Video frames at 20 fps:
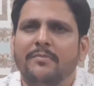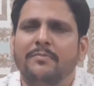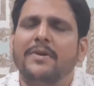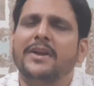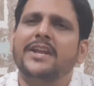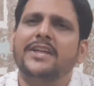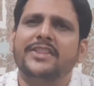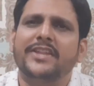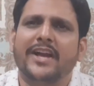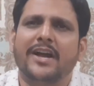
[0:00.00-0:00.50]

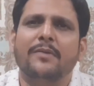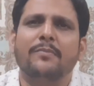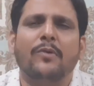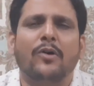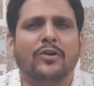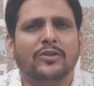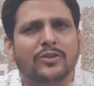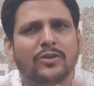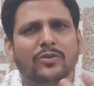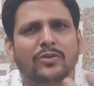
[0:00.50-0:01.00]
मैंने देखा
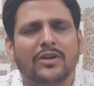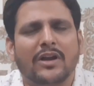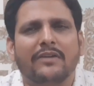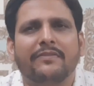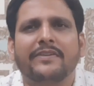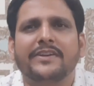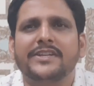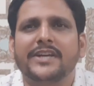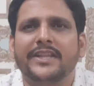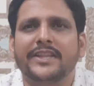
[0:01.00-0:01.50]
बहुत लोग
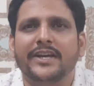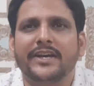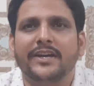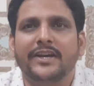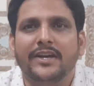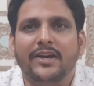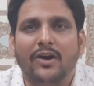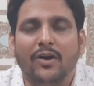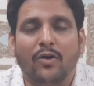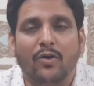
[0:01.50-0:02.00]
काफ़ी ज़्यादा
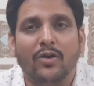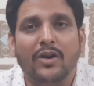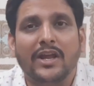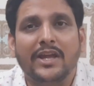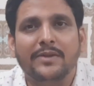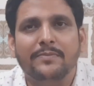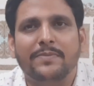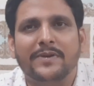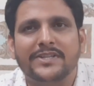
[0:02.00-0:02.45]
ऑनलाइन